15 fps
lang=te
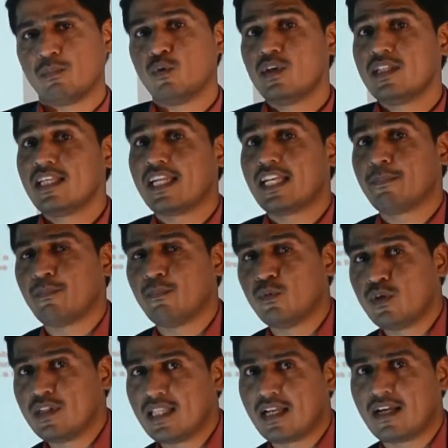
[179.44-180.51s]
సారీ బూడిద అనే
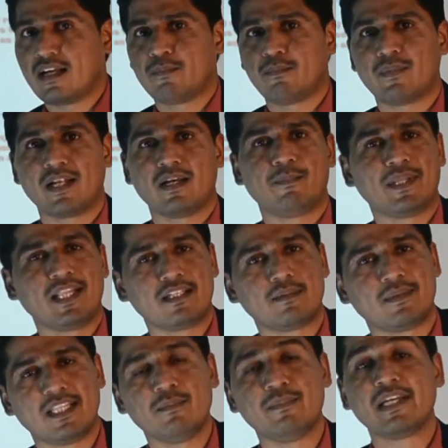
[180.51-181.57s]
బూడిద
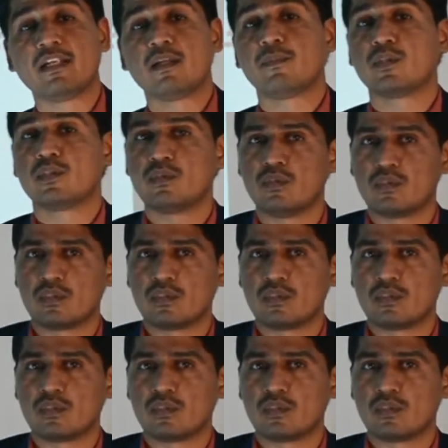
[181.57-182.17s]
పదార్థం అనేది మిగిలిపోతూ